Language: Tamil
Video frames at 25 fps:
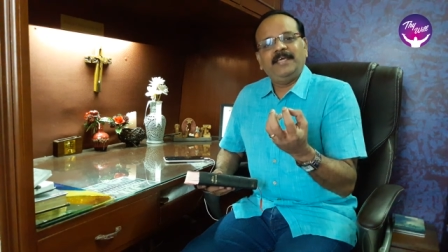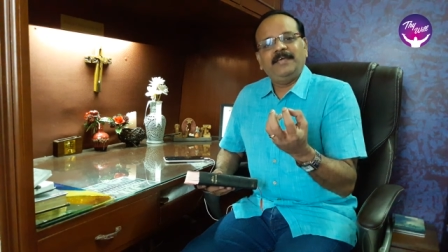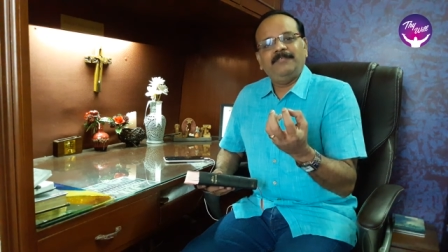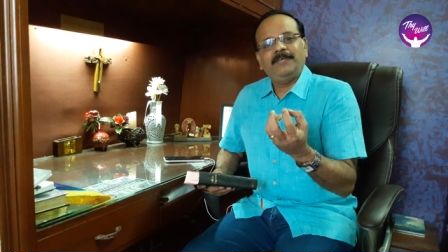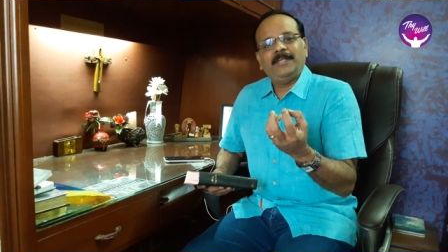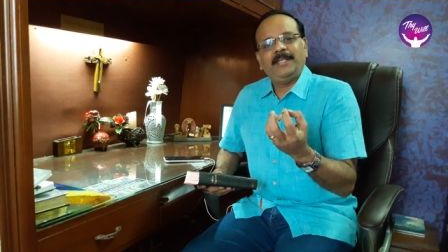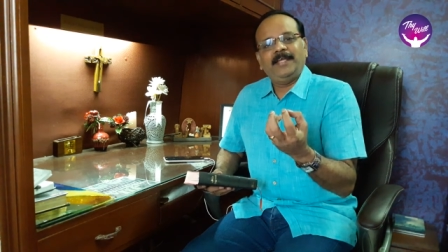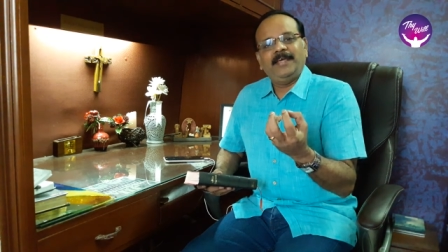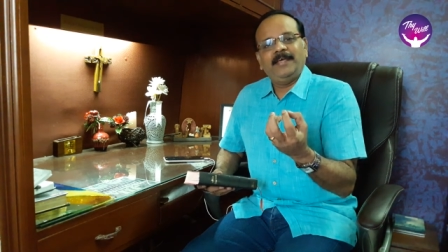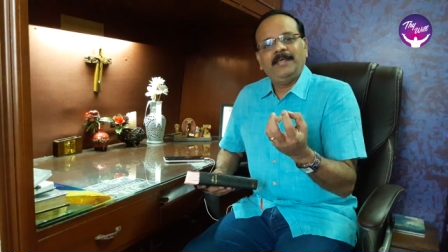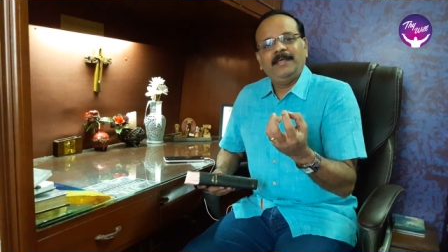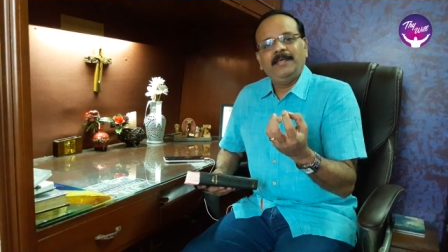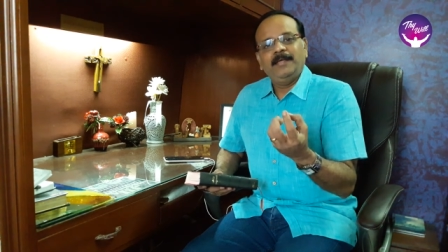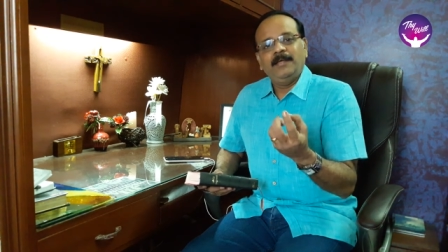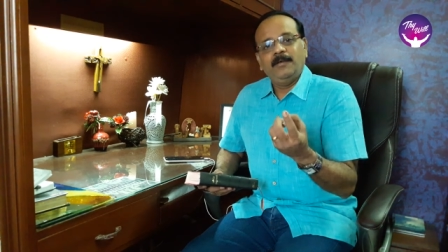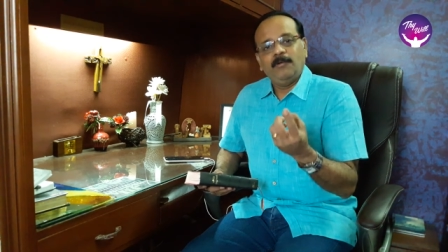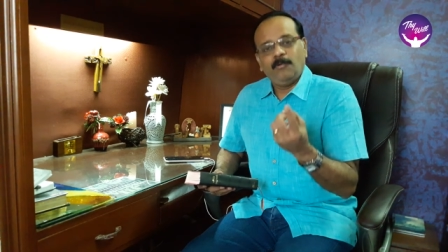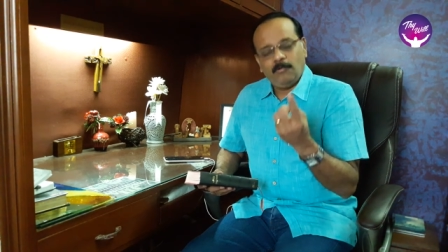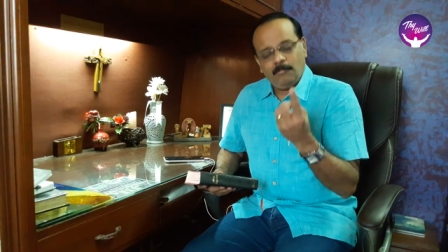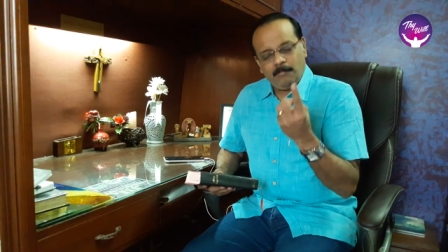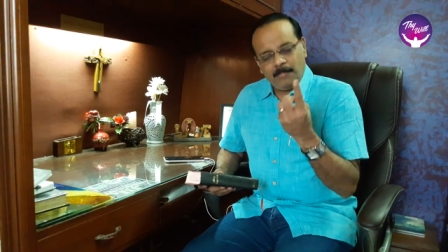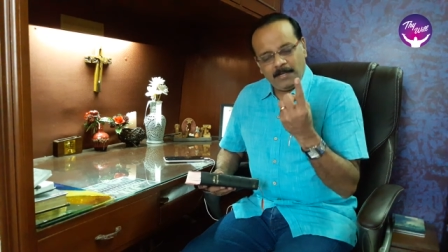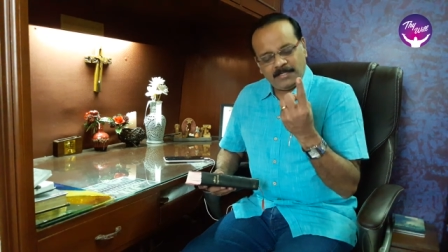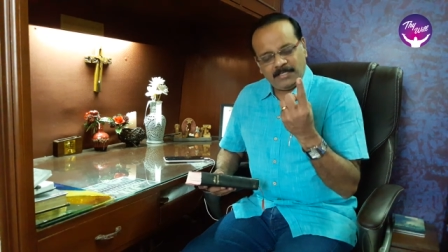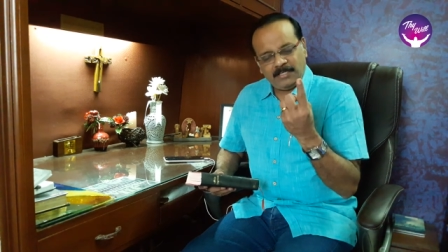தேவனே
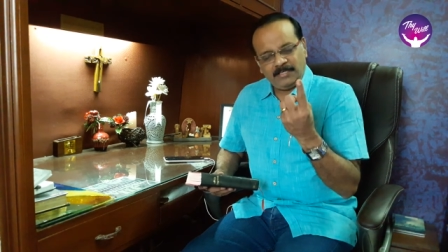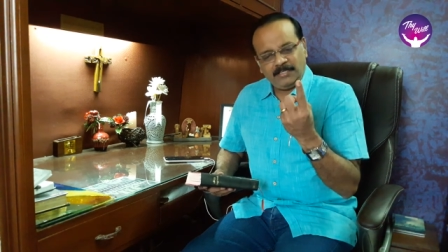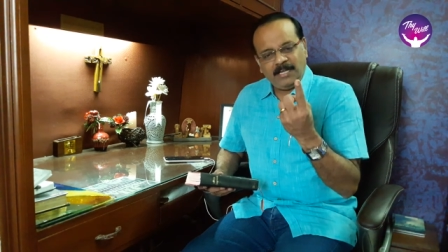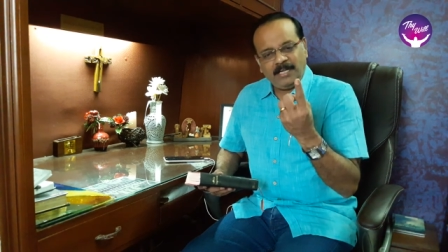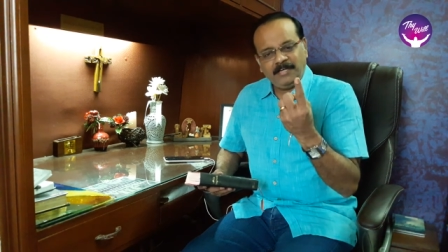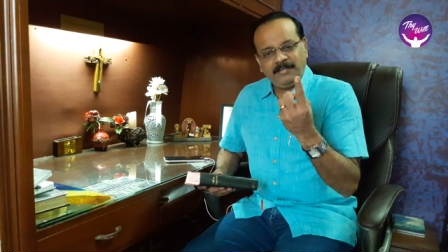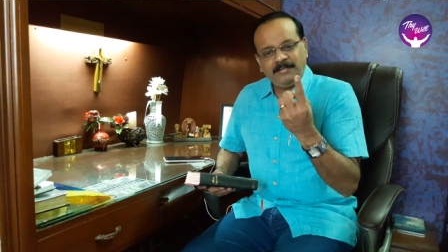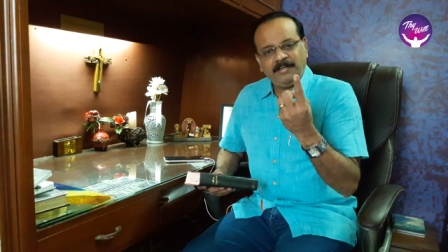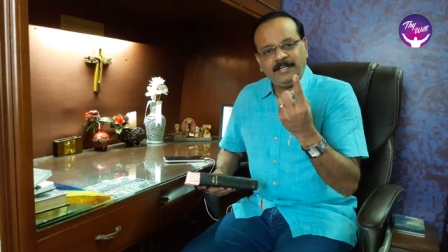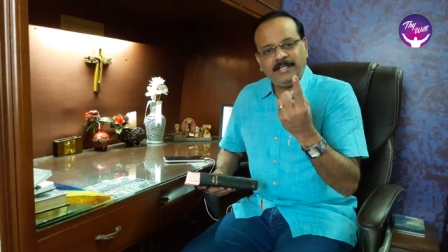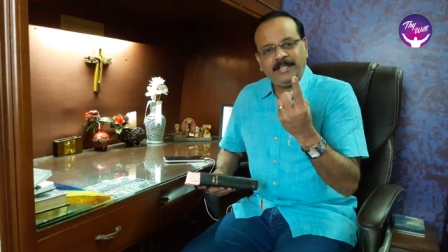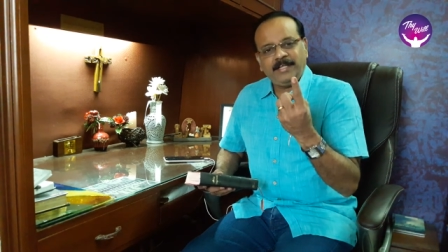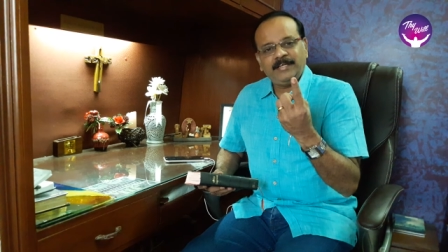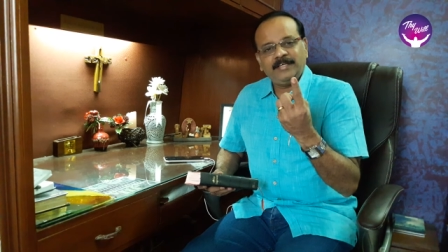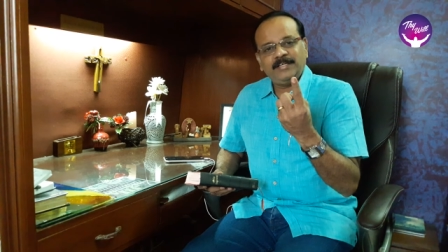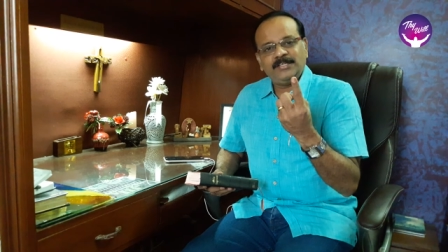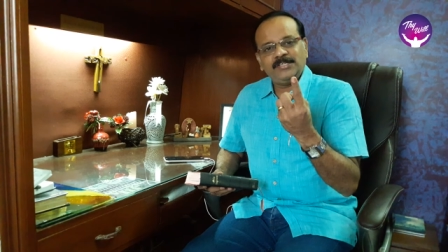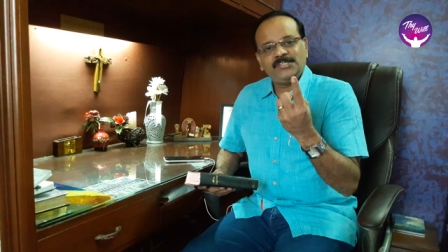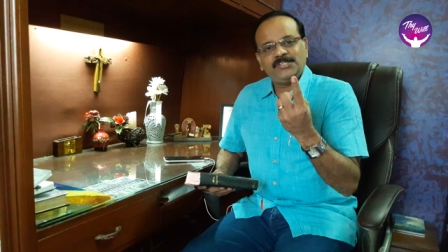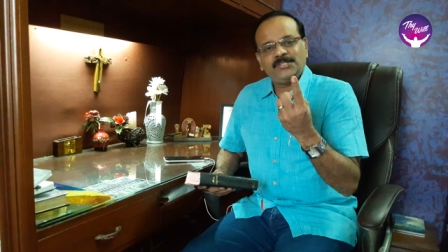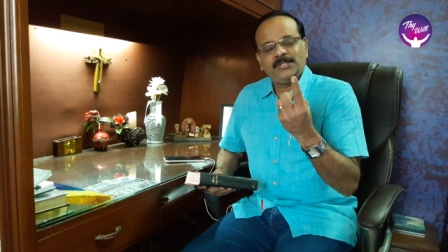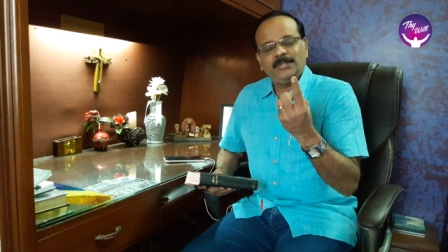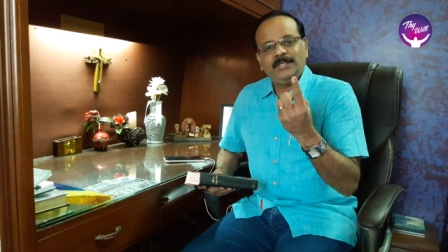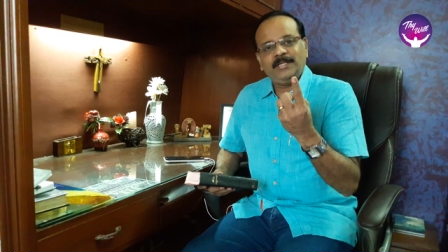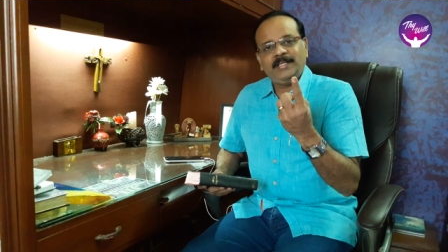மக்கு நன்றி என்று
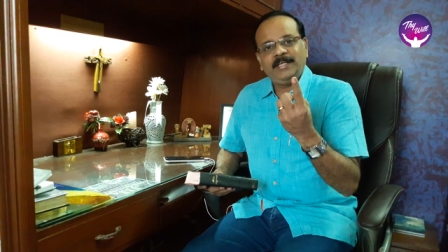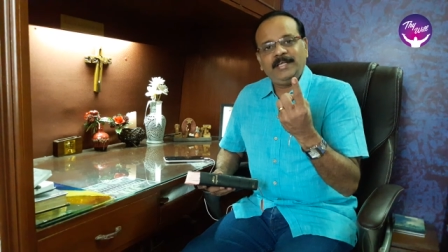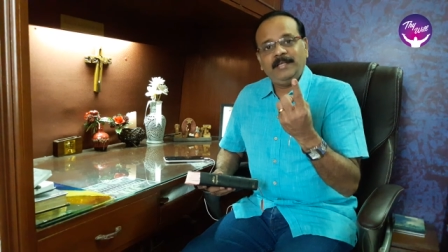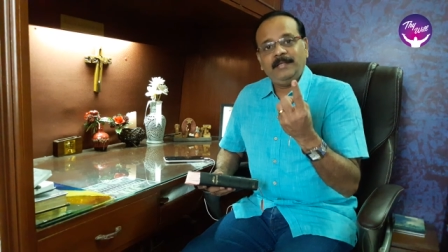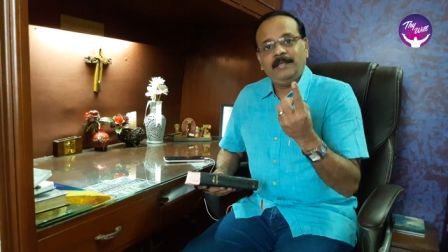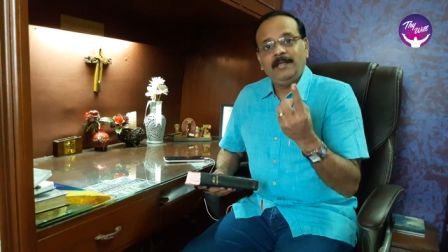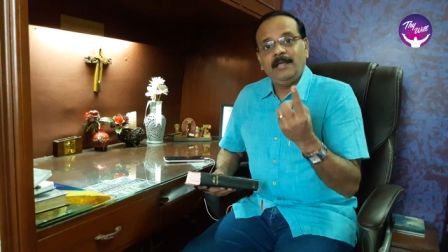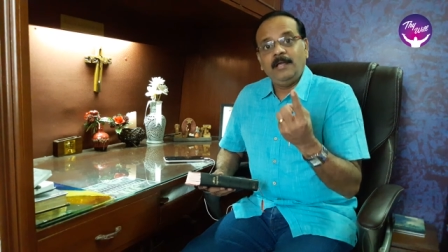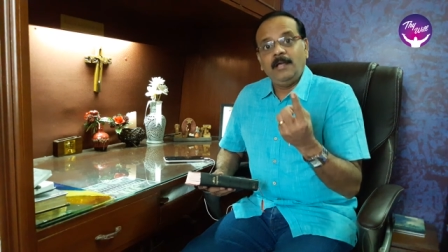சொல்லி